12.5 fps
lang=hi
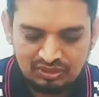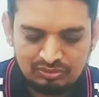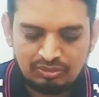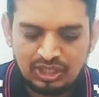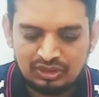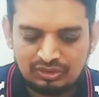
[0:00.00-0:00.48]

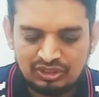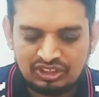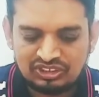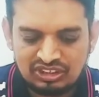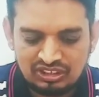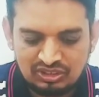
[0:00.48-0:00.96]

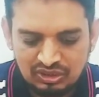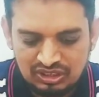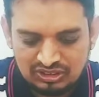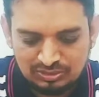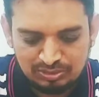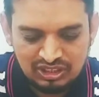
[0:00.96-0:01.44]
मायोनीज़ की जो
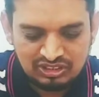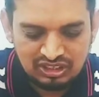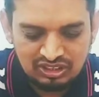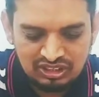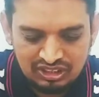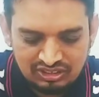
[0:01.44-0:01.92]
है स्पेशल
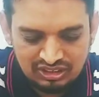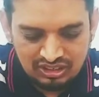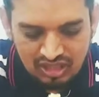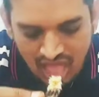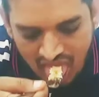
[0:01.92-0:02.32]
लेयर्स है ना